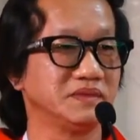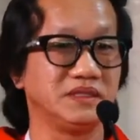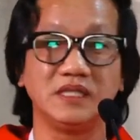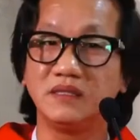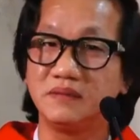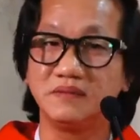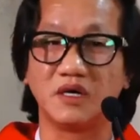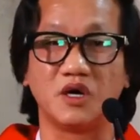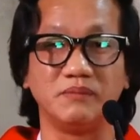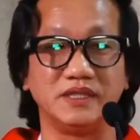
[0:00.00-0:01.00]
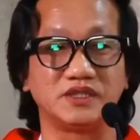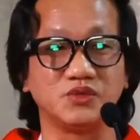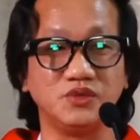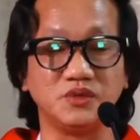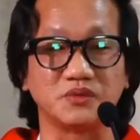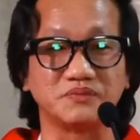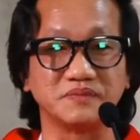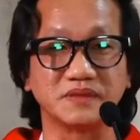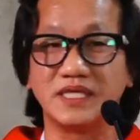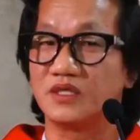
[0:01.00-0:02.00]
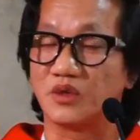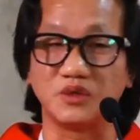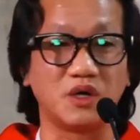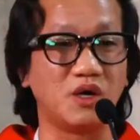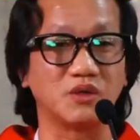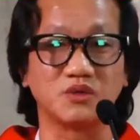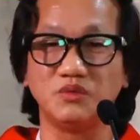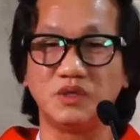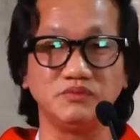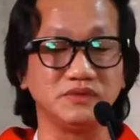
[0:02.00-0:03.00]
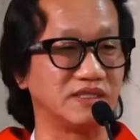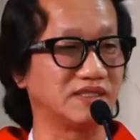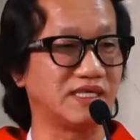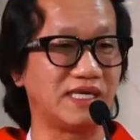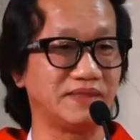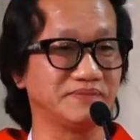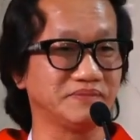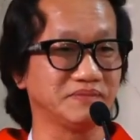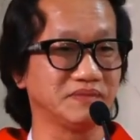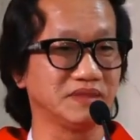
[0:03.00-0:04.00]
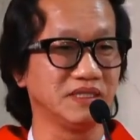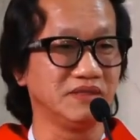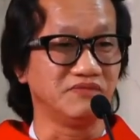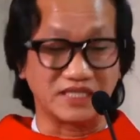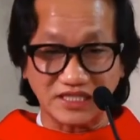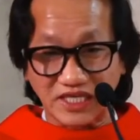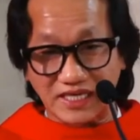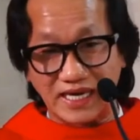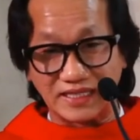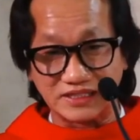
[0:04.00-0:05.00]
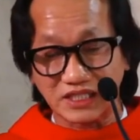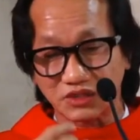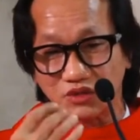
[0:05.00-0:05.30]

Nhưng họ bị xúi dục, thế rồi họ cũng không nhận ra Vậy cái tệ hại nhất